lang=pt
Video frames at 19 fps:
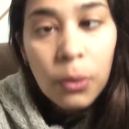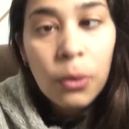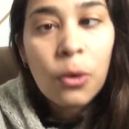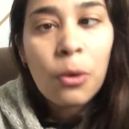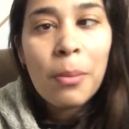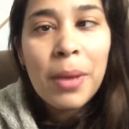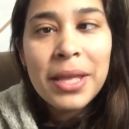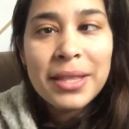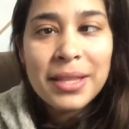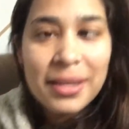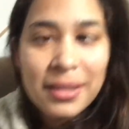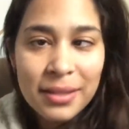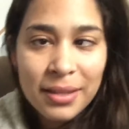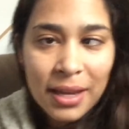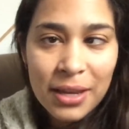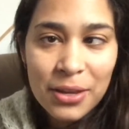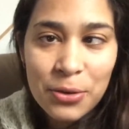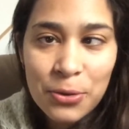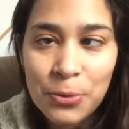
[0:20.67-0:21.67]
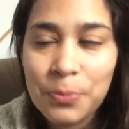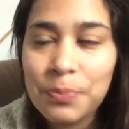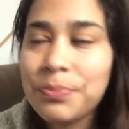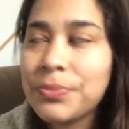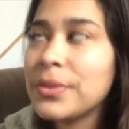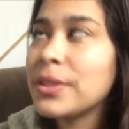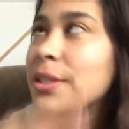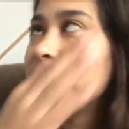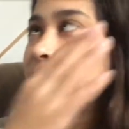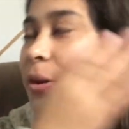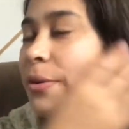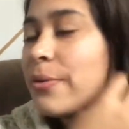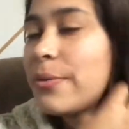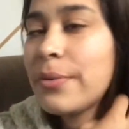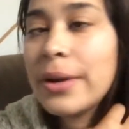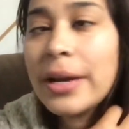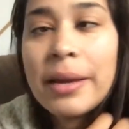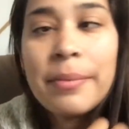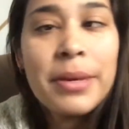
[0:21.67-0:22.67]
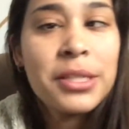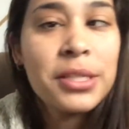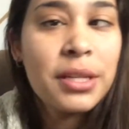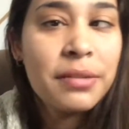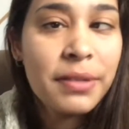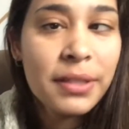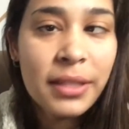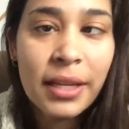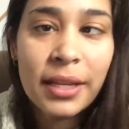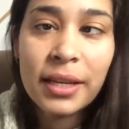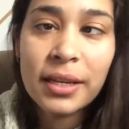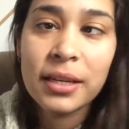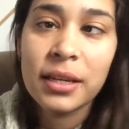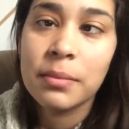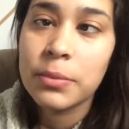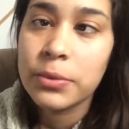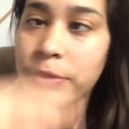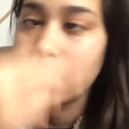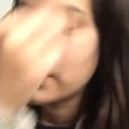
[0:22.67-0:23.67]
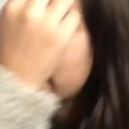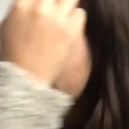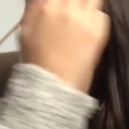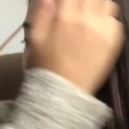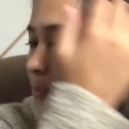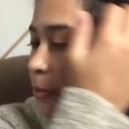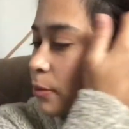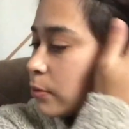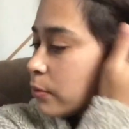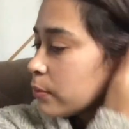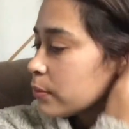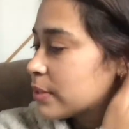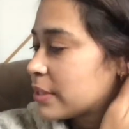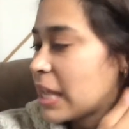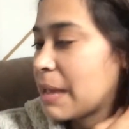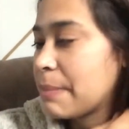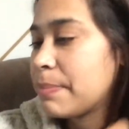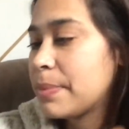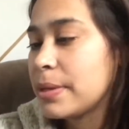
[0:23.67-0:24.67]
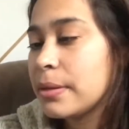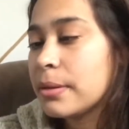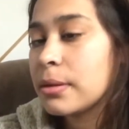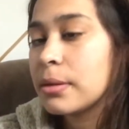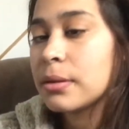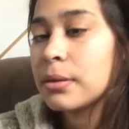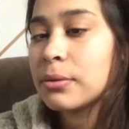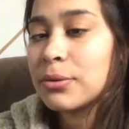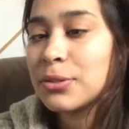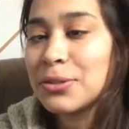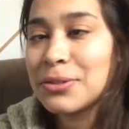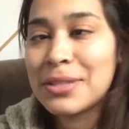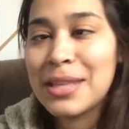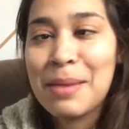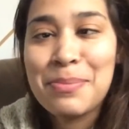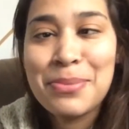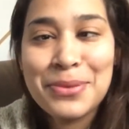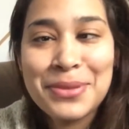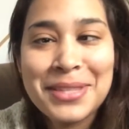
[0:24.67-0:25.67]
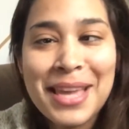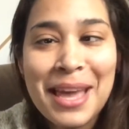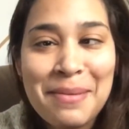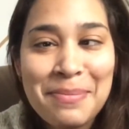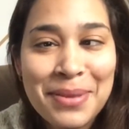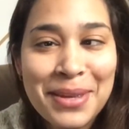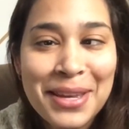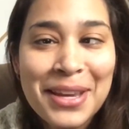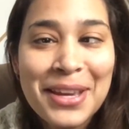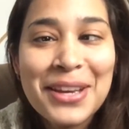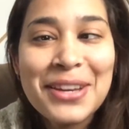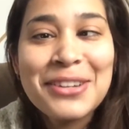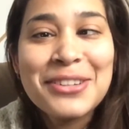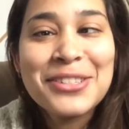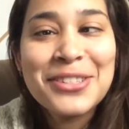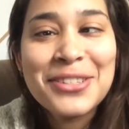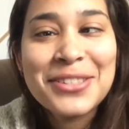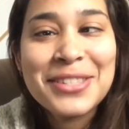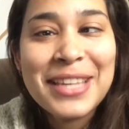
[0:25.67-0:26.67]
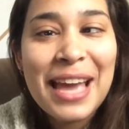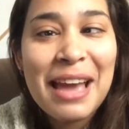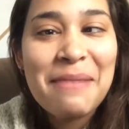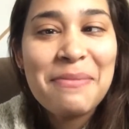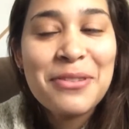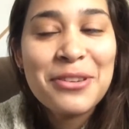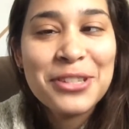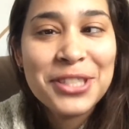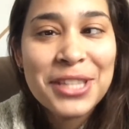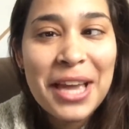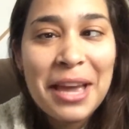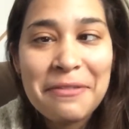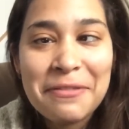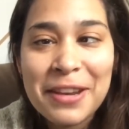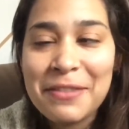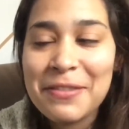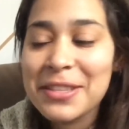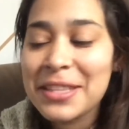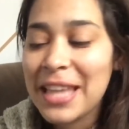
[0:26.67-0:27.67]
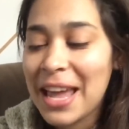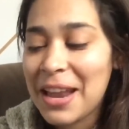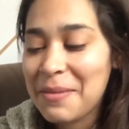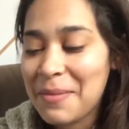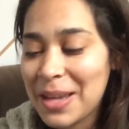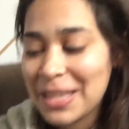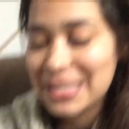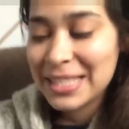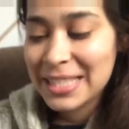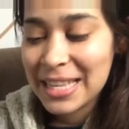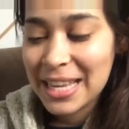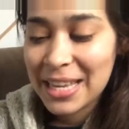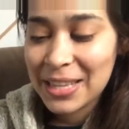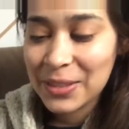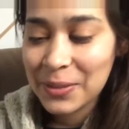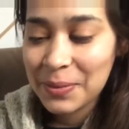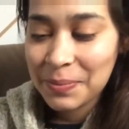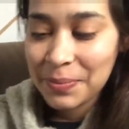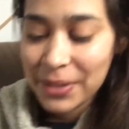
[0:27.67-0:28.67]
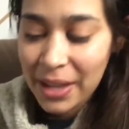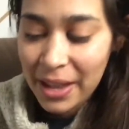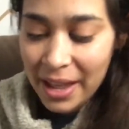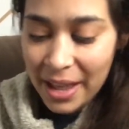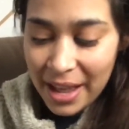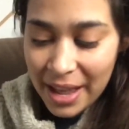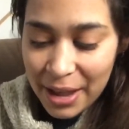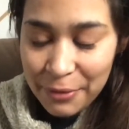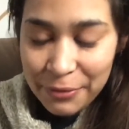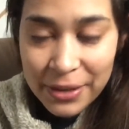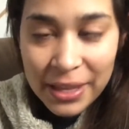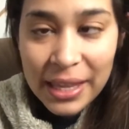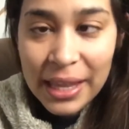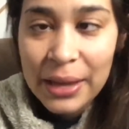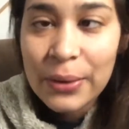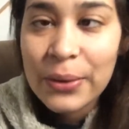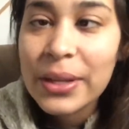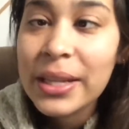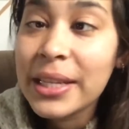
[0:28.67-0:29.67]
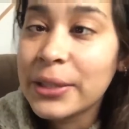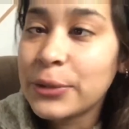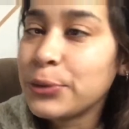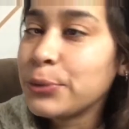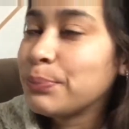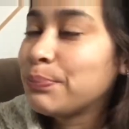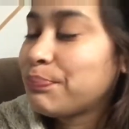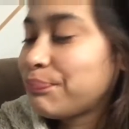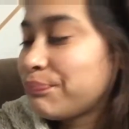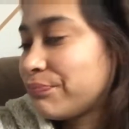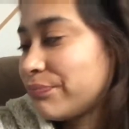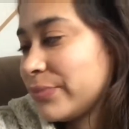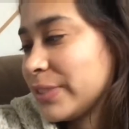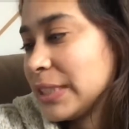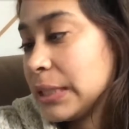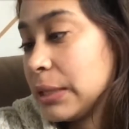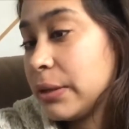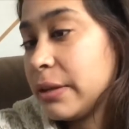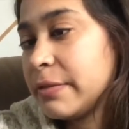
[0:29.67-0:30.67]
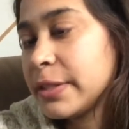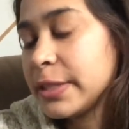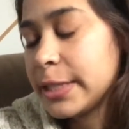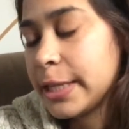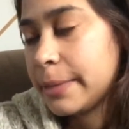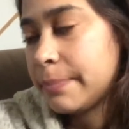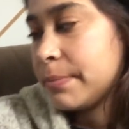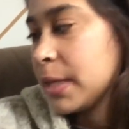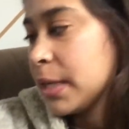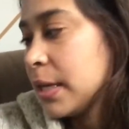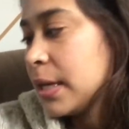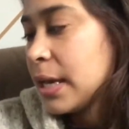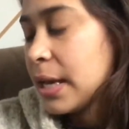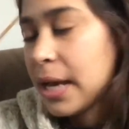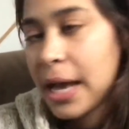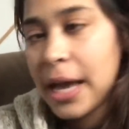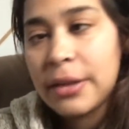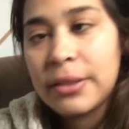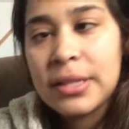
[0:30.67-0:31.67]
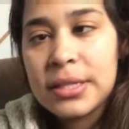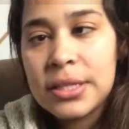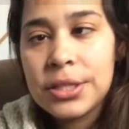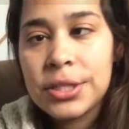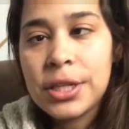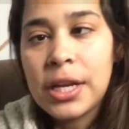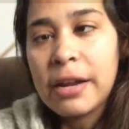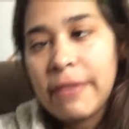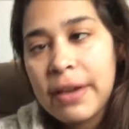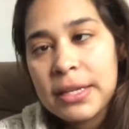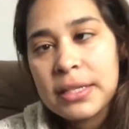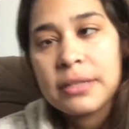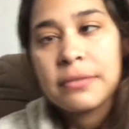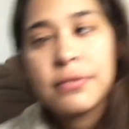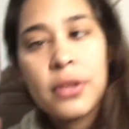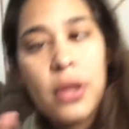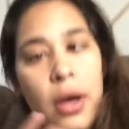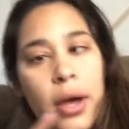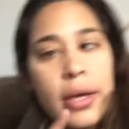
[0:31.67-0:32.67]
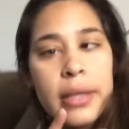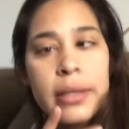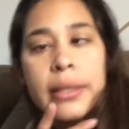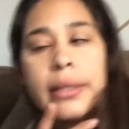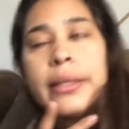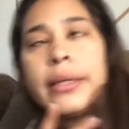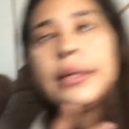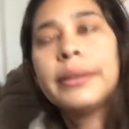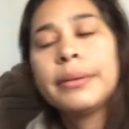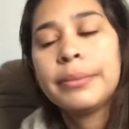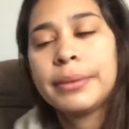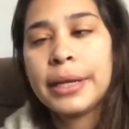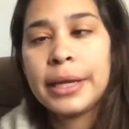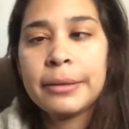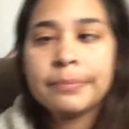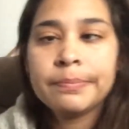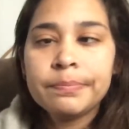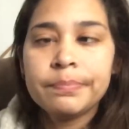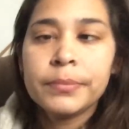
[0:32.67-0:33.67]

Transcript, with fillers: 1h31. E eu acabei de levantar da cama. O Giuseppe, o Zepe. O Giuseppe, o Zepe. O Giuseppe e o Jeff levantaram mais cedo. Aí eu fiquei lá enrolando não levantou. Aí eu decidi gravar esse vlog, né?